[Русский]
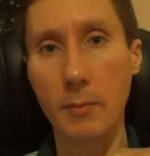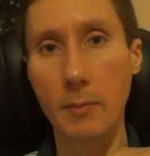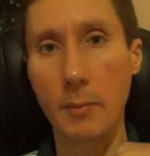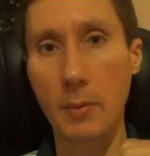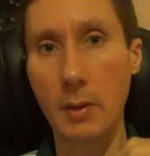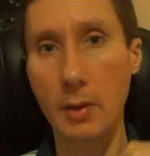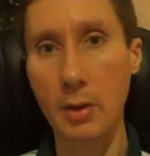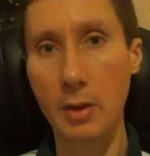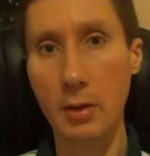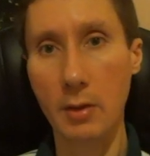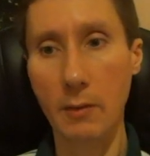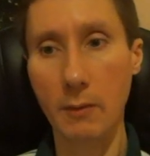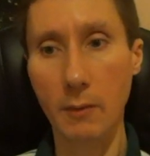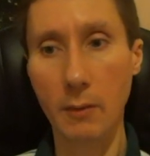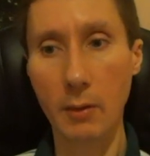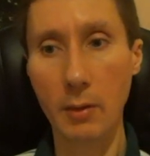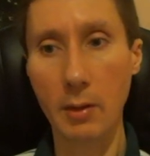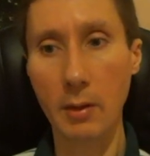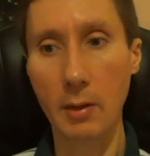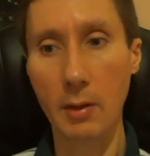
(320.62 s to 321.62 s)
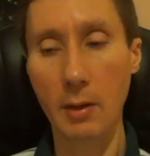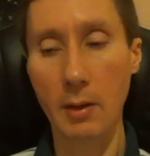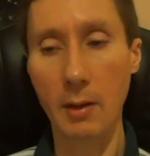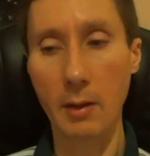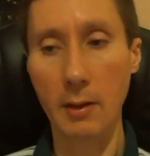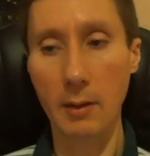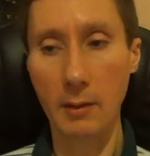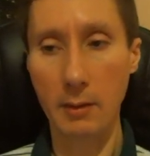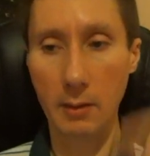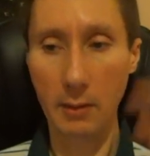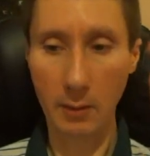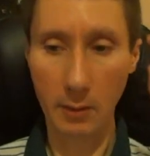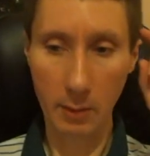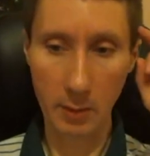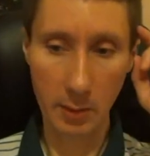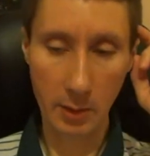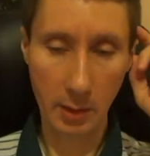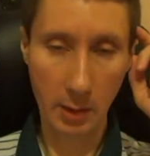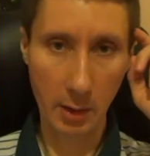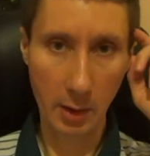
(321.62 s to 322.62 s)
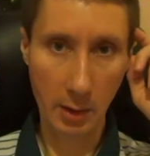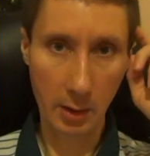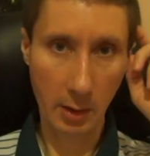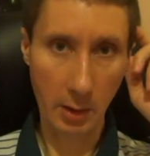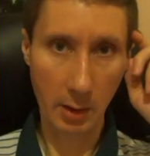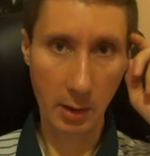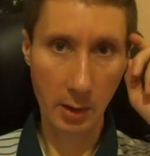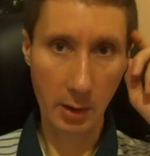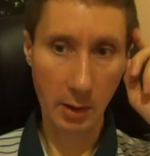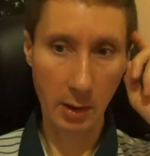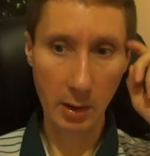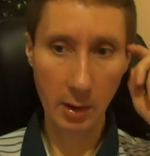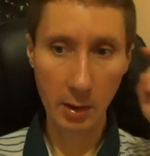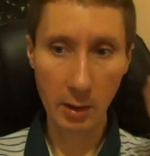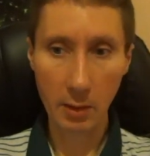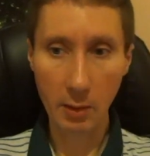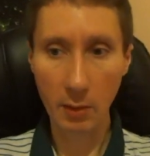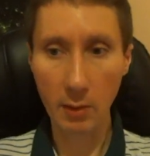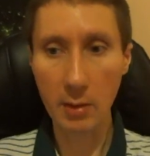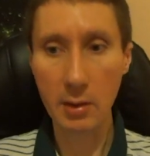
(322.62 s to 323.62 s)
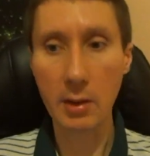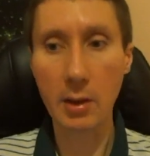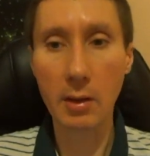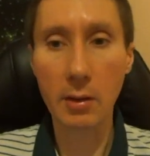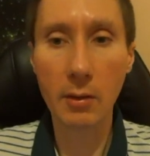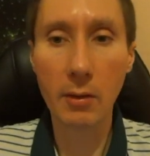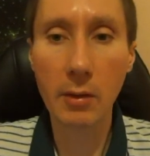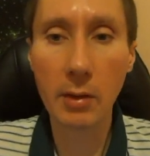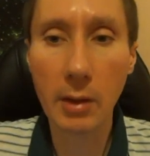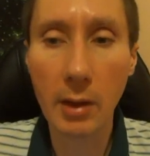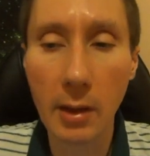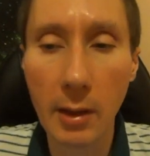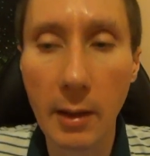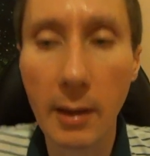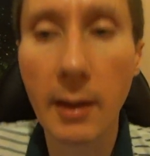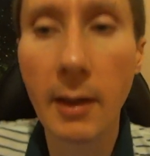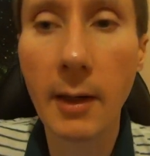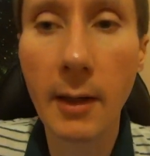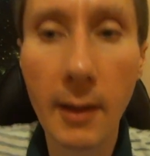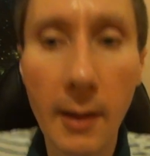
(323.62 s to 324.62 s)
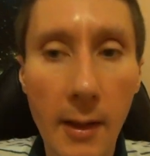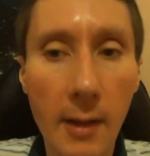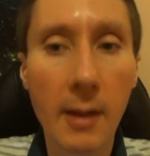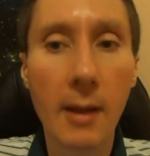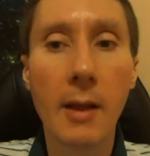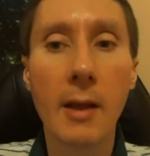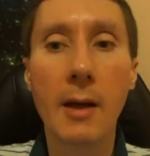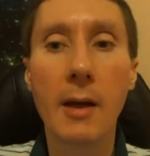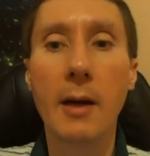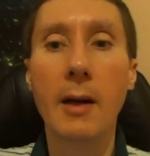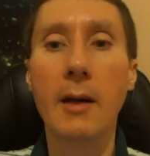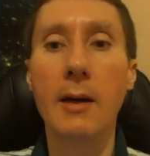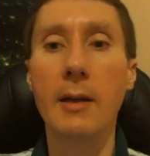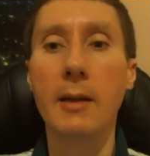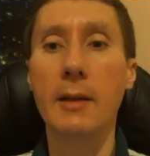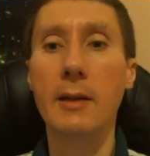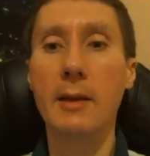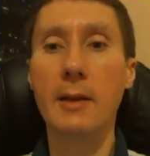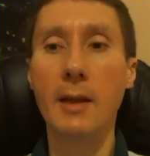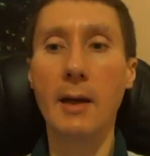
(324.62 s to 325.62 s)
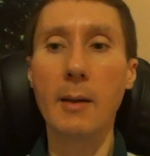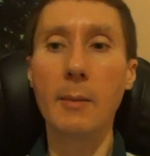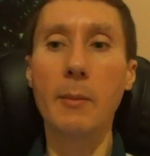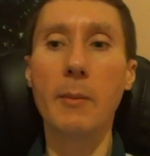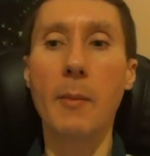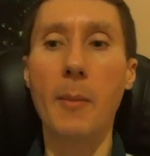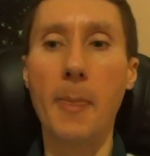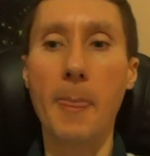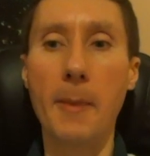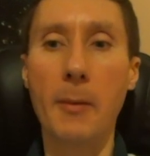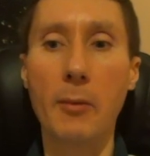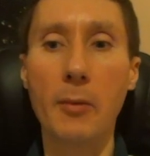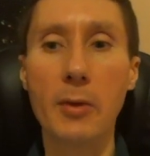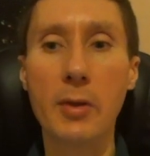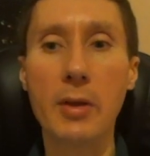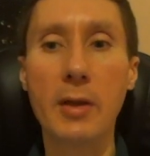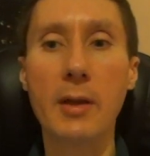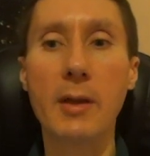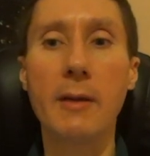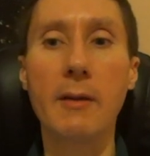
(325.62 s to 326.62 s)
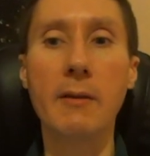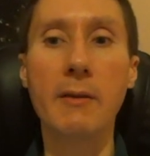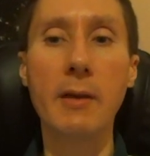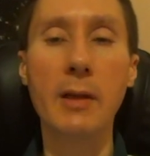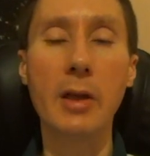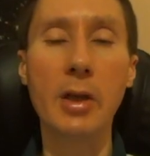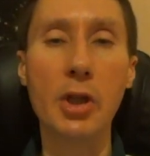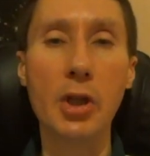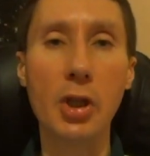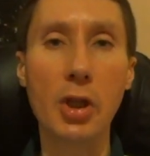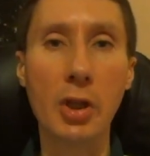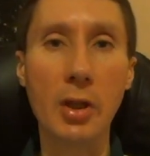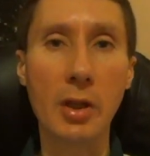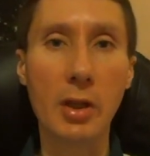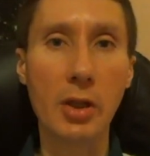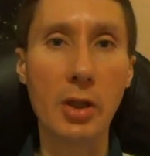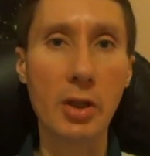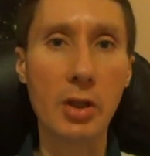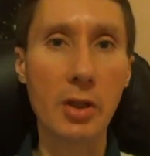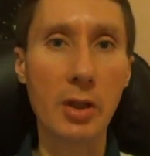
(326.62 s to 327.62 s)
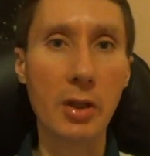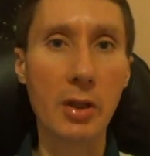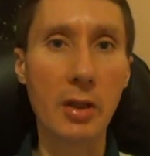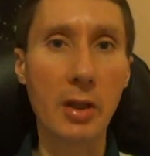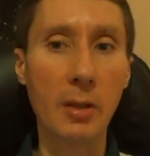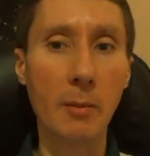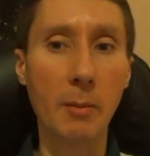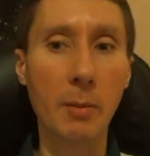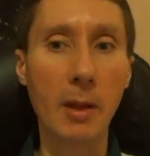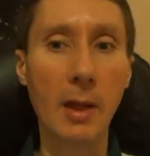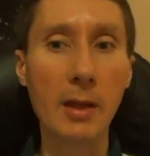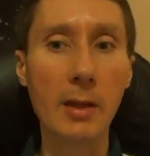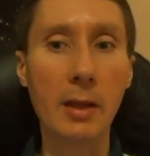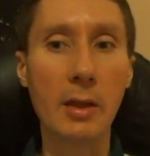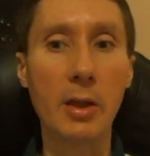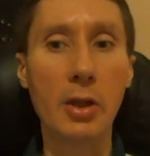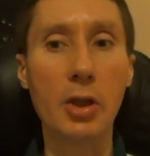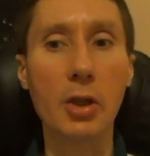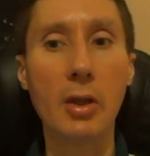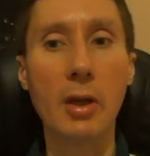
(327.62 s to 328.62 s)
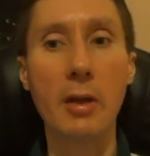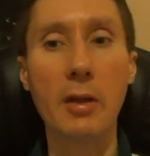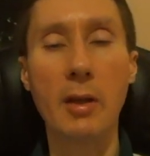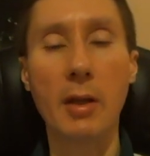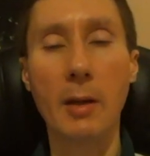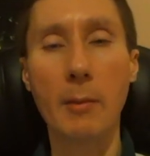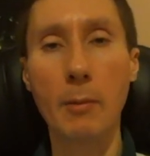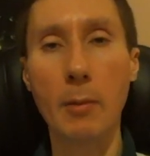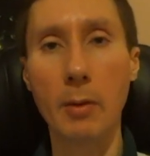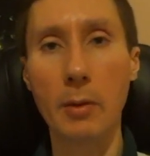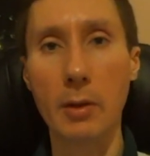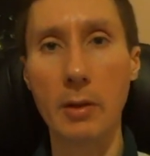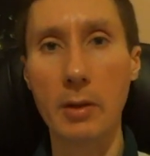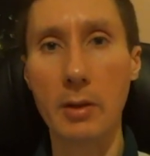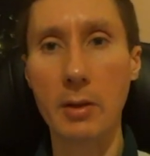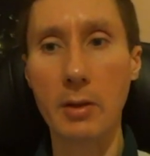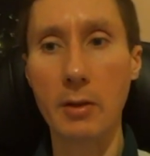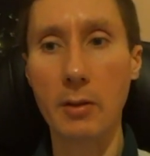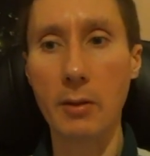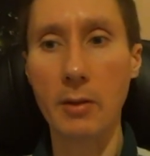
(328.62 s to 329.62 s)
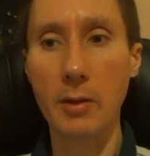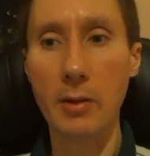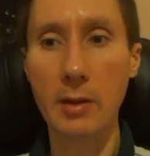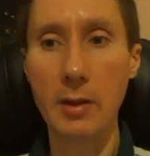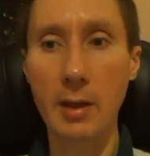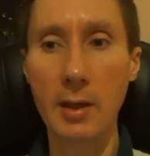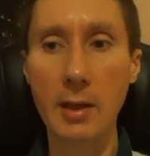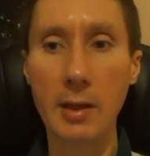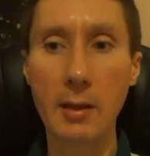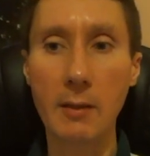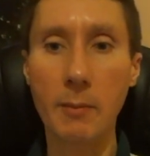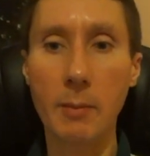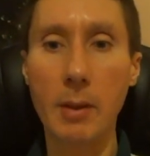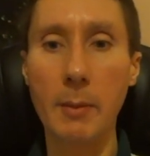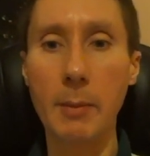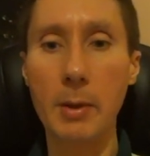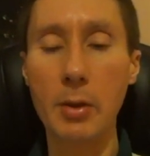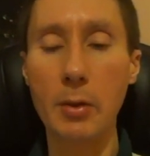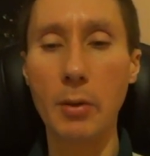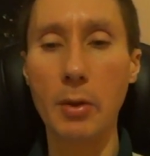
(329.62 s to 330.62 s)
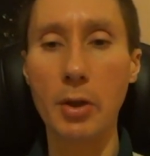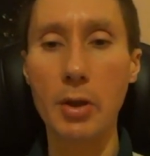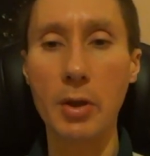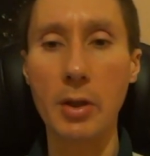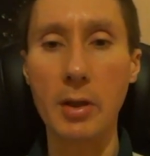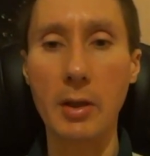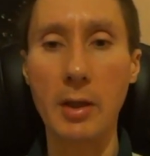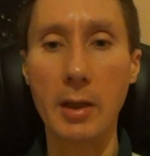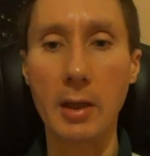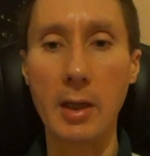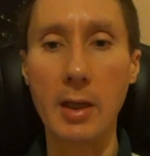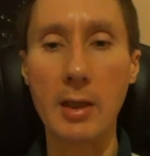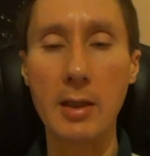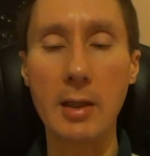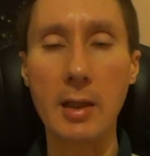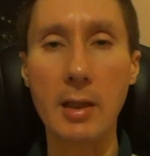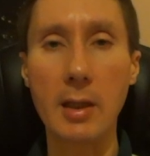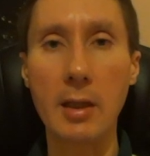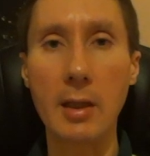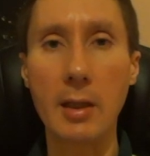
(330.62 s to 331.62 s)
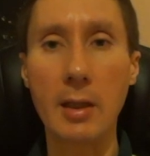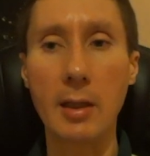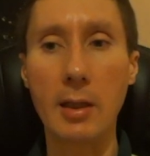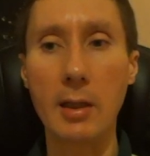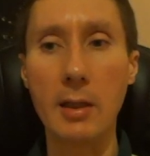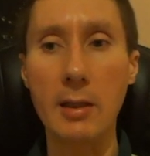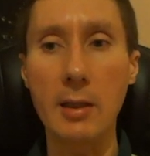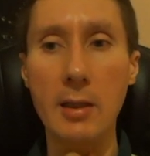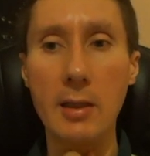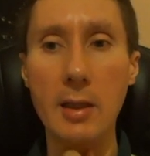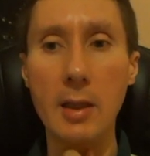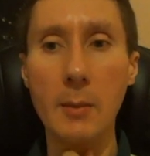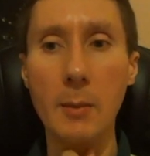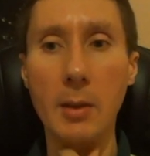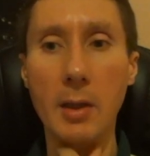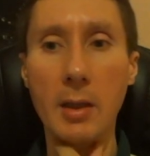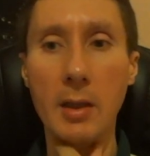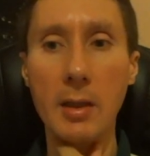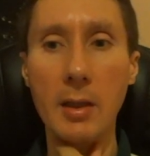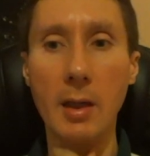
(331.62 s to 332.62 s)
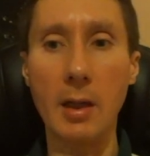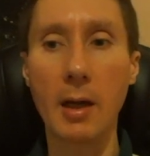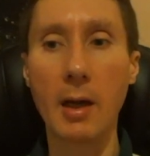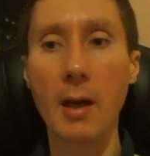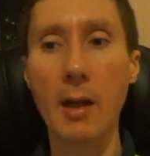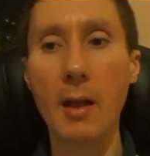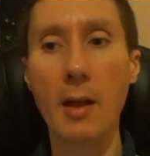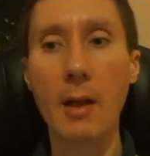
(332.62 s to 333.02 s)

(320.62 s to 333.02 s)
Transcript: пищеводы, то есть кишки толстые, тонкие. там уже выращенные частичные планты начинают работать. То есть это промежуточные такие соединительные системы, где